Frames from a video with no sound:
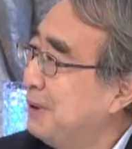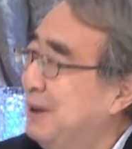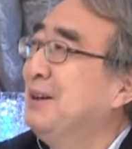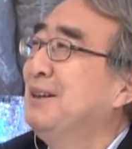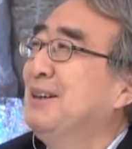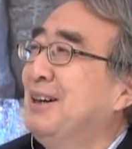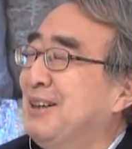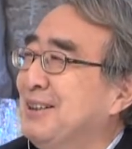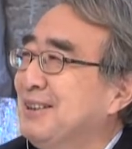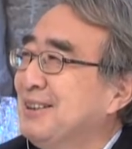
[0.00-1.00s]
うところで、
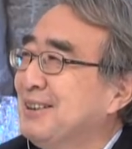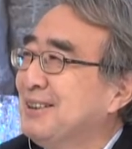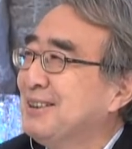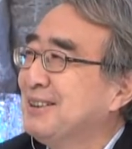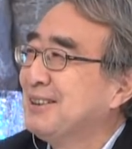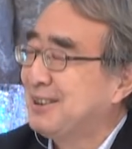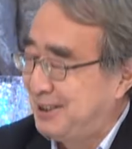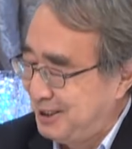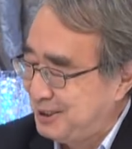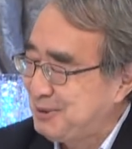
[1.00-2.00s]
えー、振り返ってみた
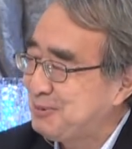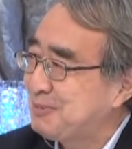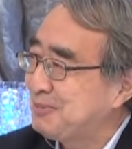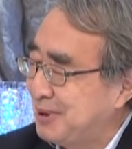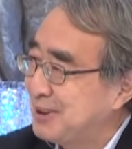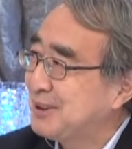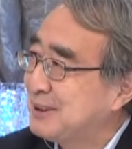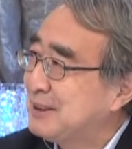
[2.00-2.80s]
いと思うんですけれども、はい、